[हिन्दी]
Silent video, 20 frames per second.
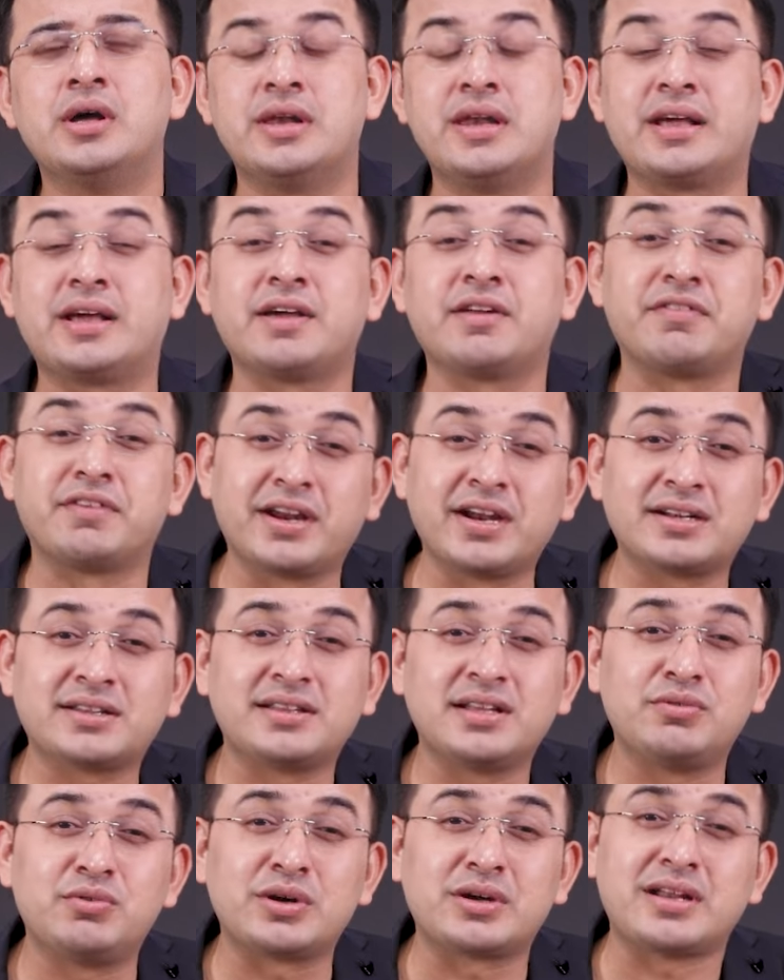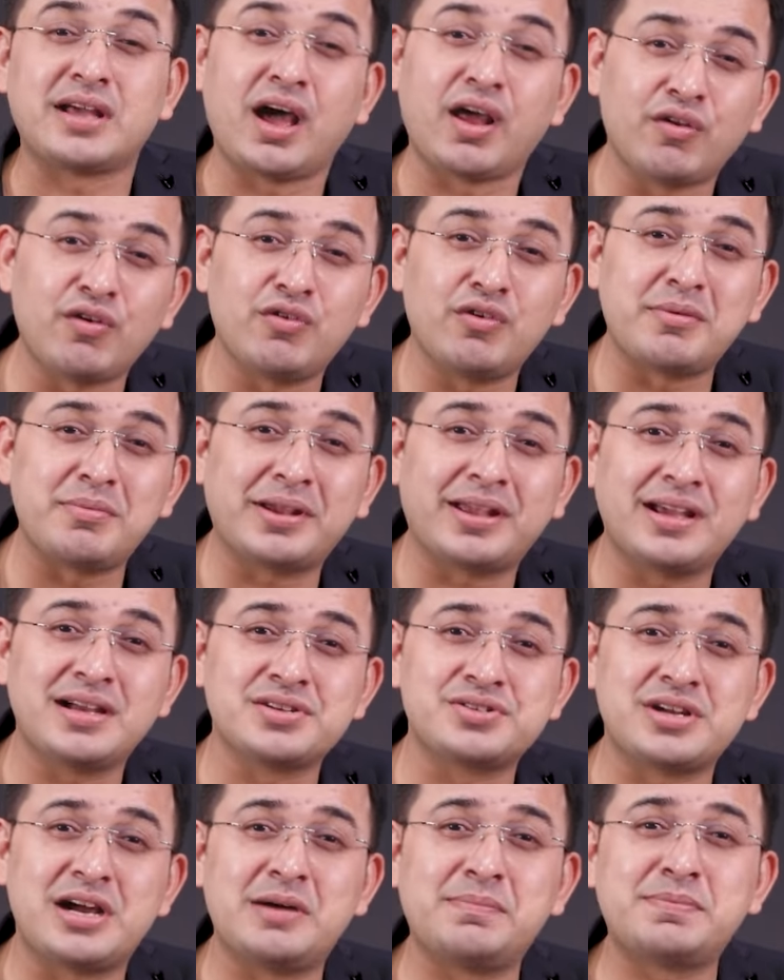लेकर विकेट था वो अट्ठारह ओवर में
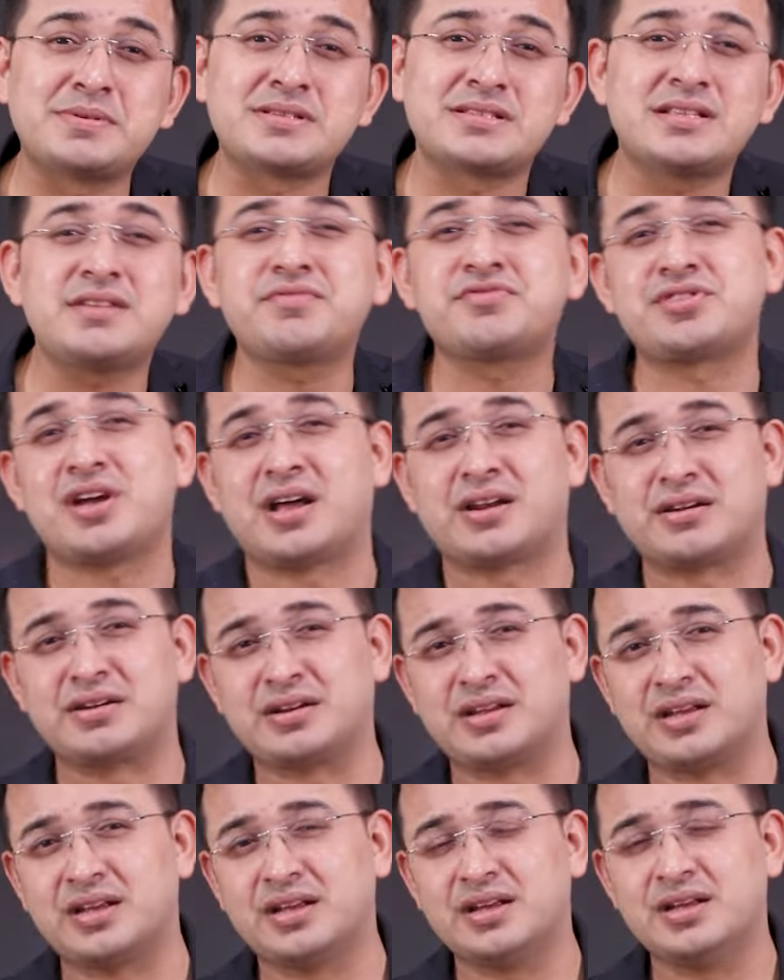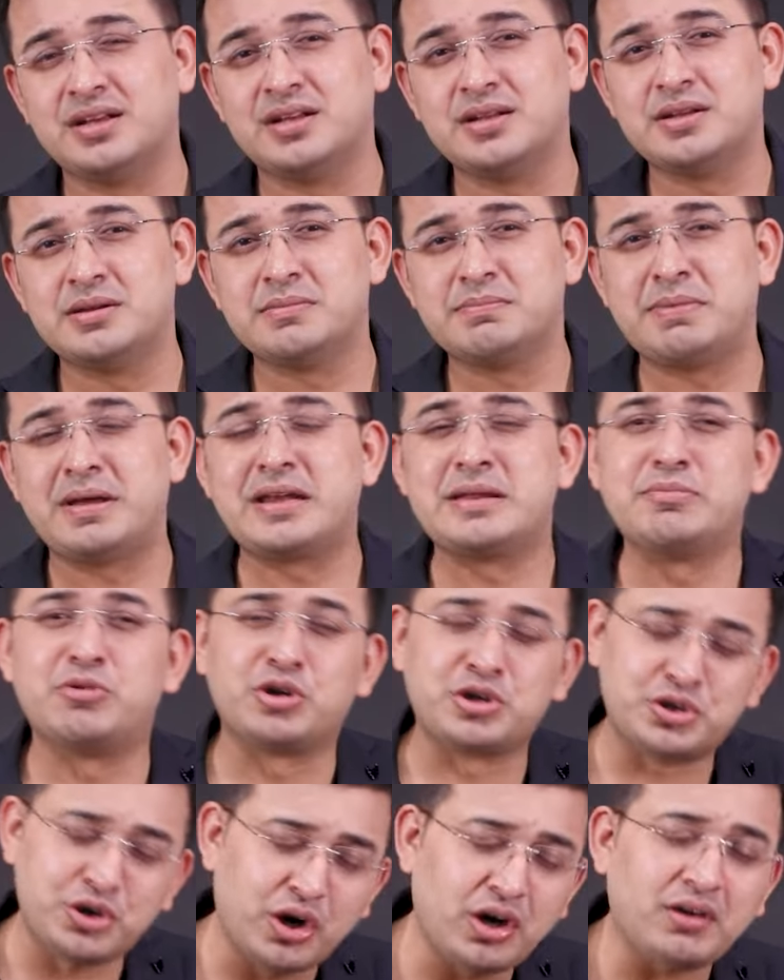गया जहां पर सिर्फ चार रन गए पहली
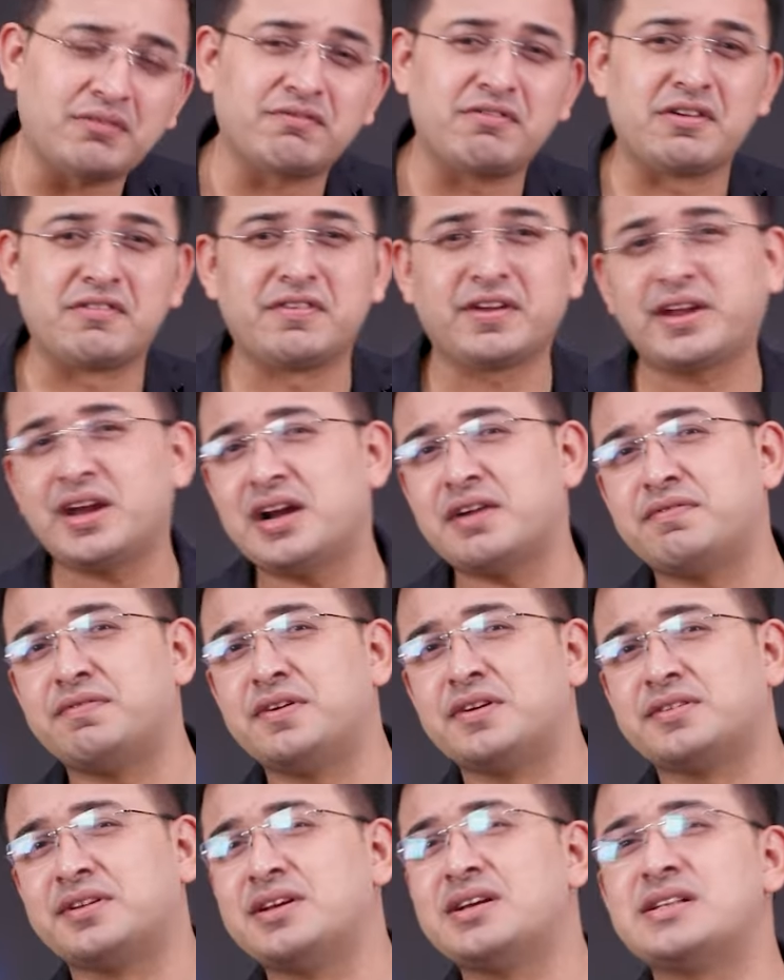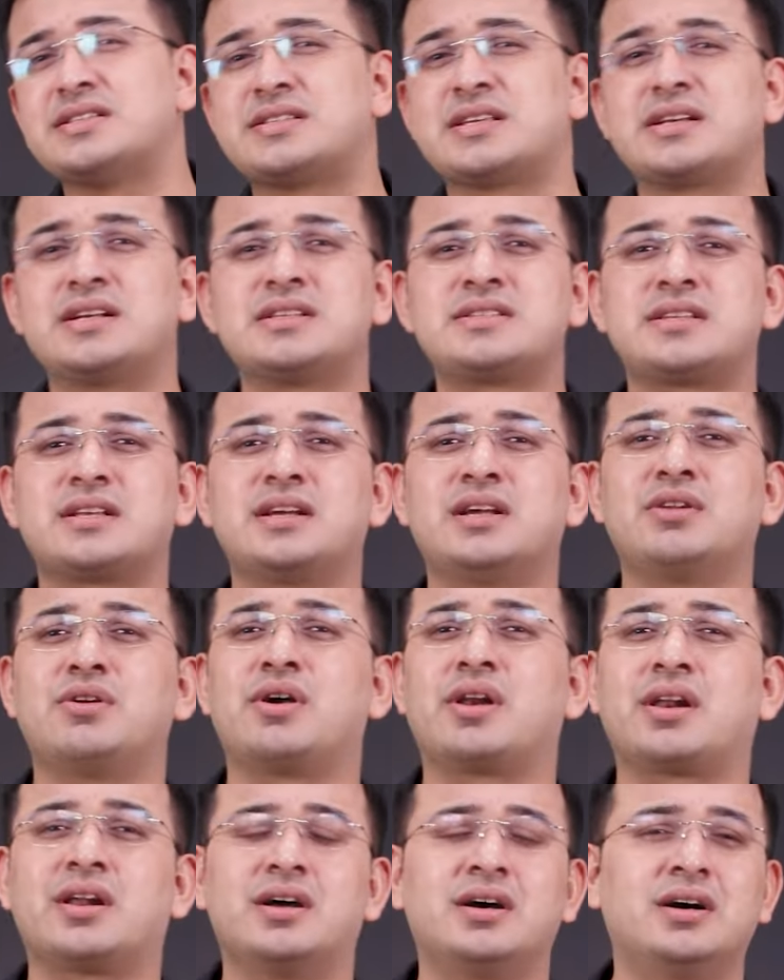बॉल डॉट फिर विकेट फिर सिंगल सिंगल सिंगल
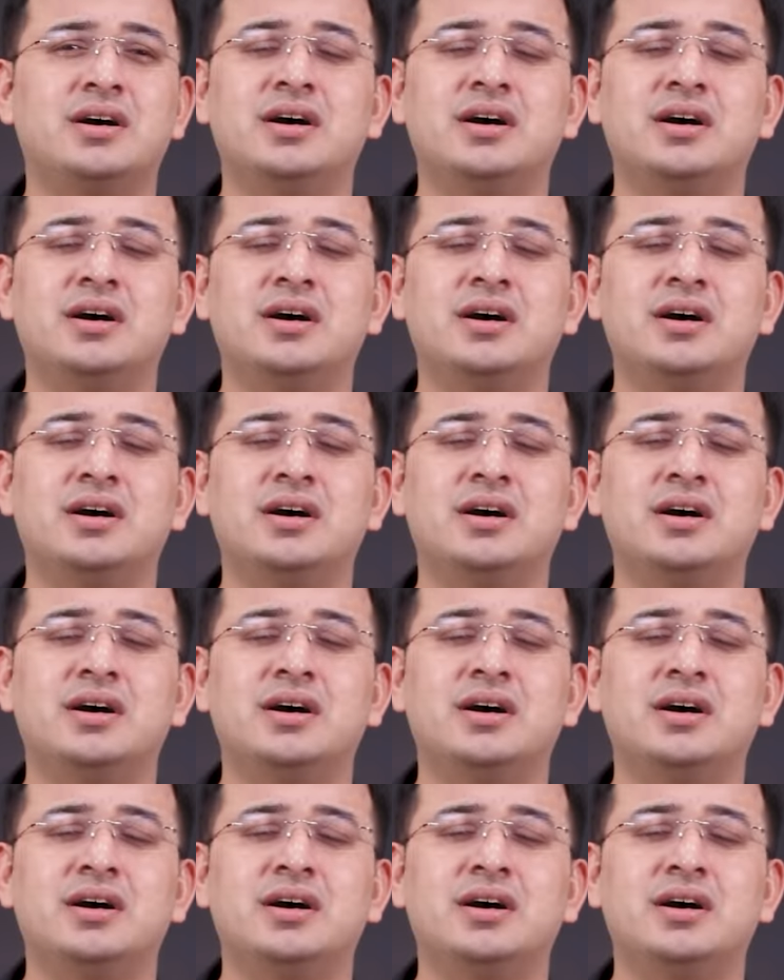और